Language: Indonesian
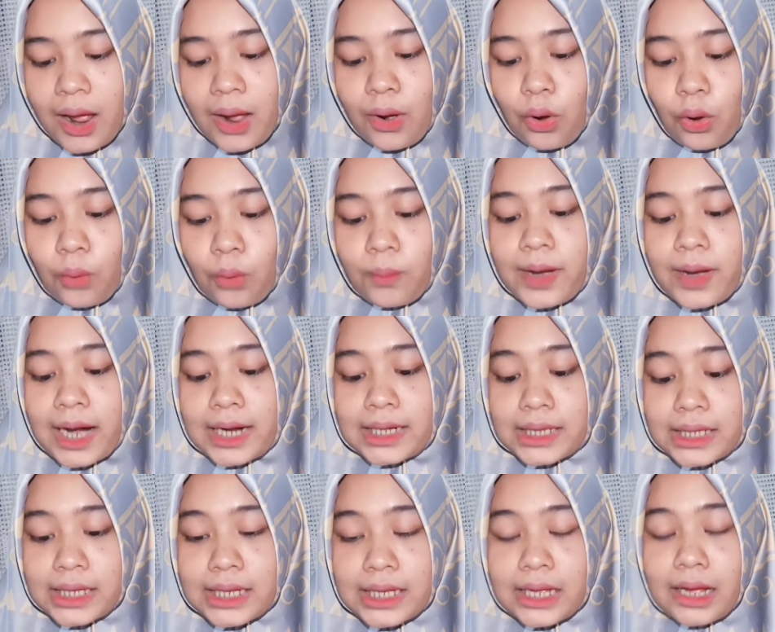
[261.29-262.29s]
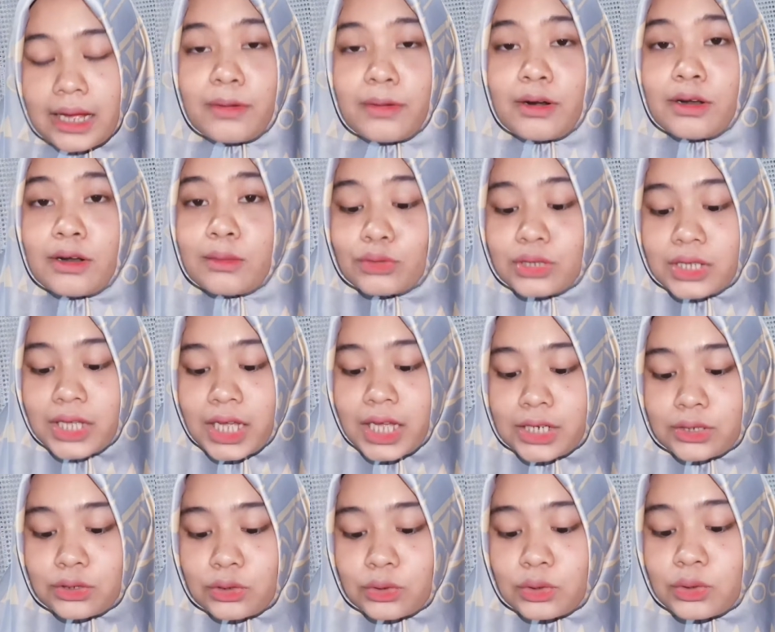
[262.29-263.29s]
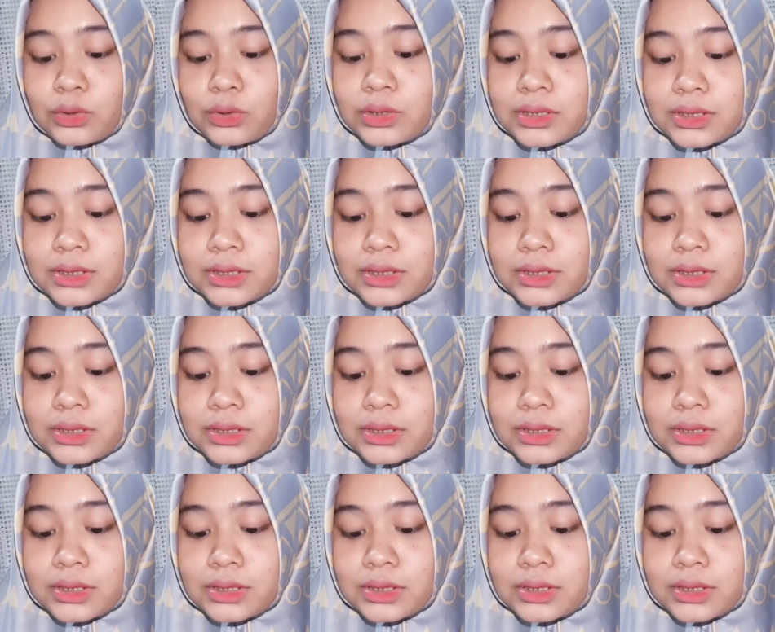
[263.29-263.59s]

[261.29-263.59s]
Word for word: Oh, berarti yang melembutkan itu tuh